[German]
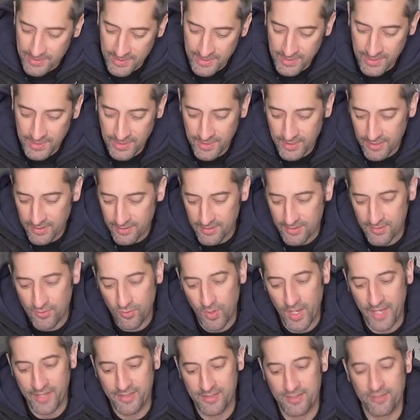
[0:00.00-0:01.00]
die
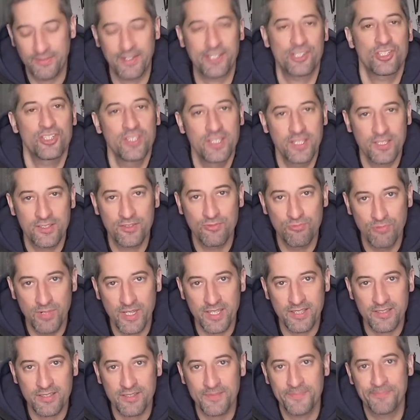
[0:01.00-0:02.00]
so ein Stretchen hier
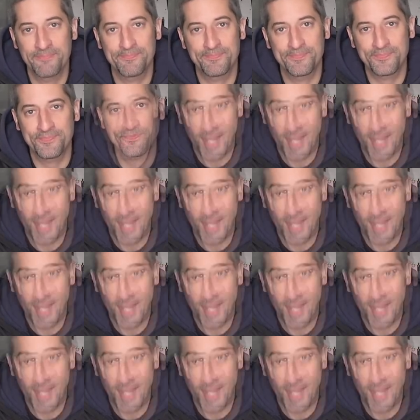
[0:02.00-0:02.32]
zulässt.